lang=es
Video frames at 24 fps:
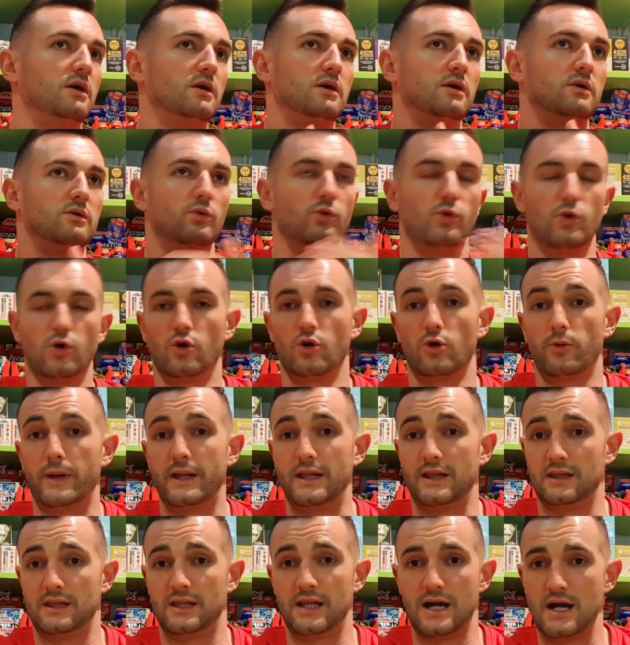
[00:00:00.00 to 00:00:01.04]

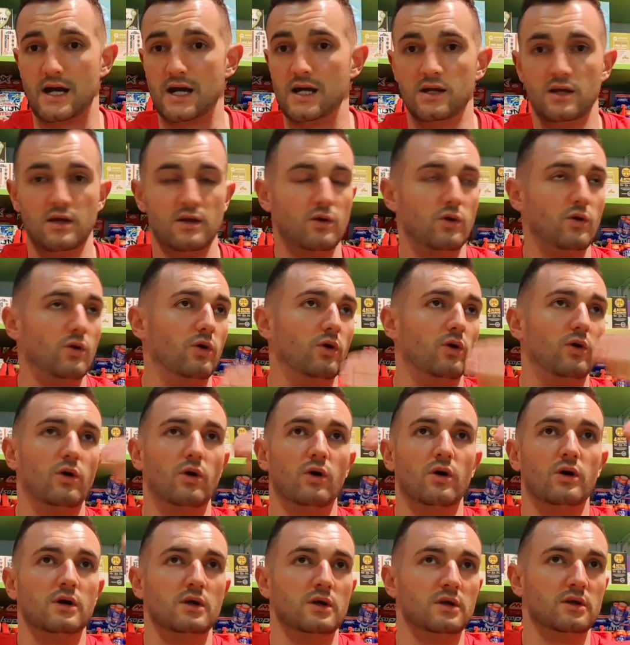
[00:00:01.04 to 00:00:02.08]
1,90 o